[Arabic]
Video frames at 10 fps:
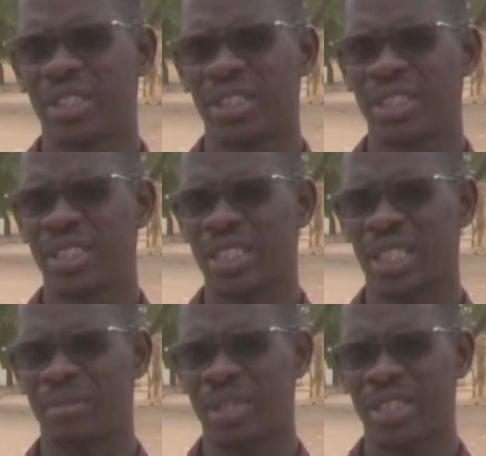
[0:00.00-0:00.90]
ظل
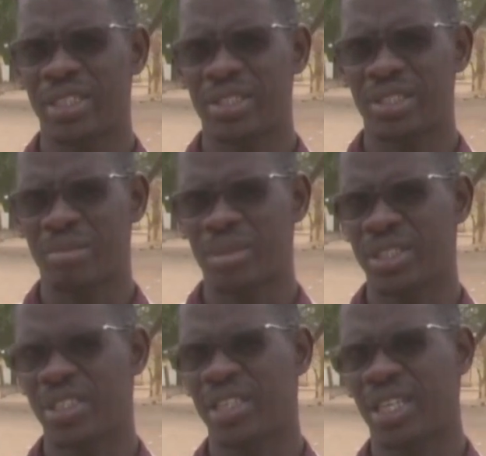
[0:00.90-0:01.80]
إقبال
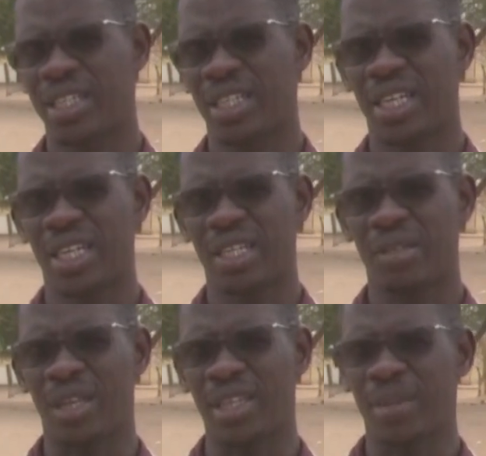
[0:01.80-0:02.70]
نسبي على
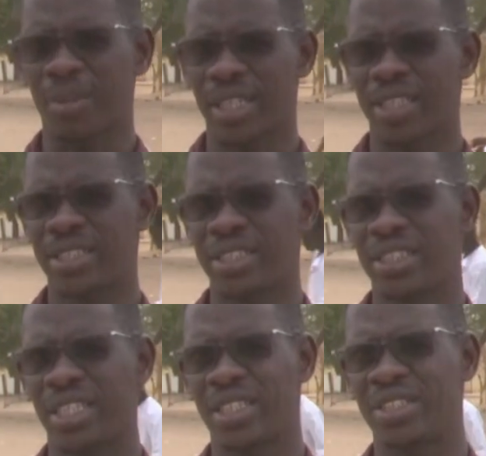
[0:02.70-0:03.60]
على مراكز
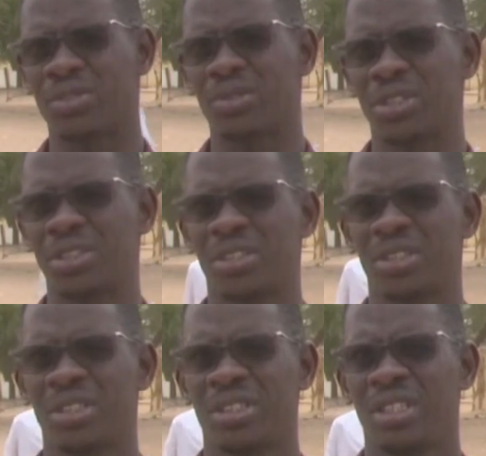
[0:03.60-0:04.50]
التصويت
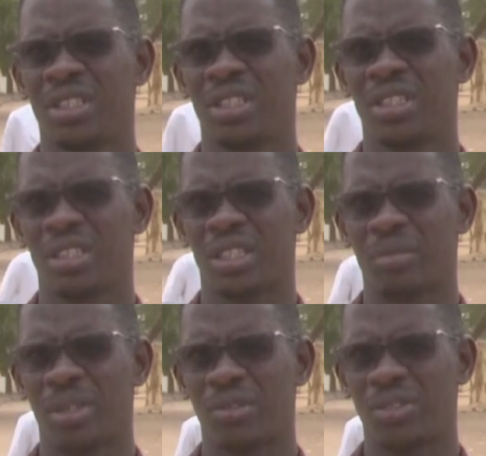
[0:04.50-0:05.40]

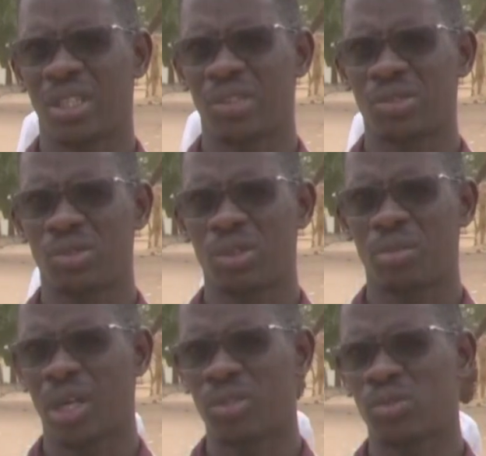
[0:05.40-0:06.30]
إقبال يعزوه
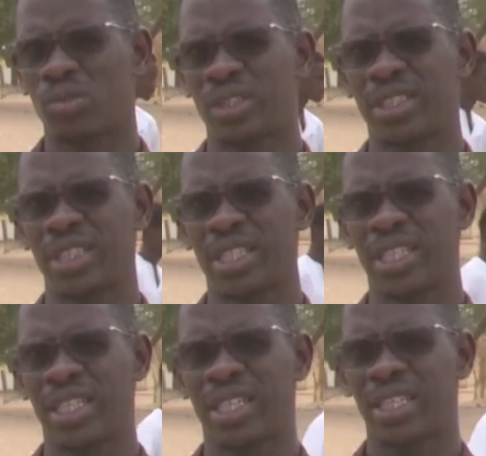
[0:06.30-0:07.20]
البعض
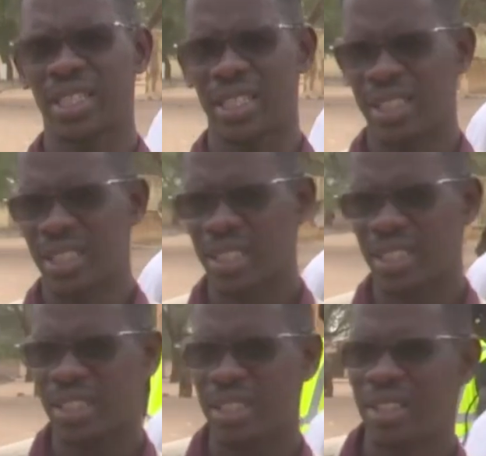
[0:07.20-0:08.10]
إلى أن
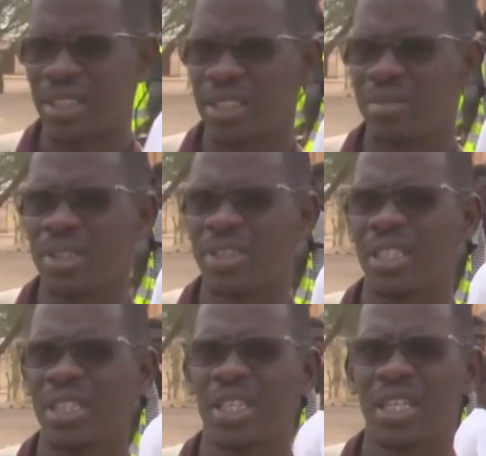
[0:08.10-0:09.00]
نسبة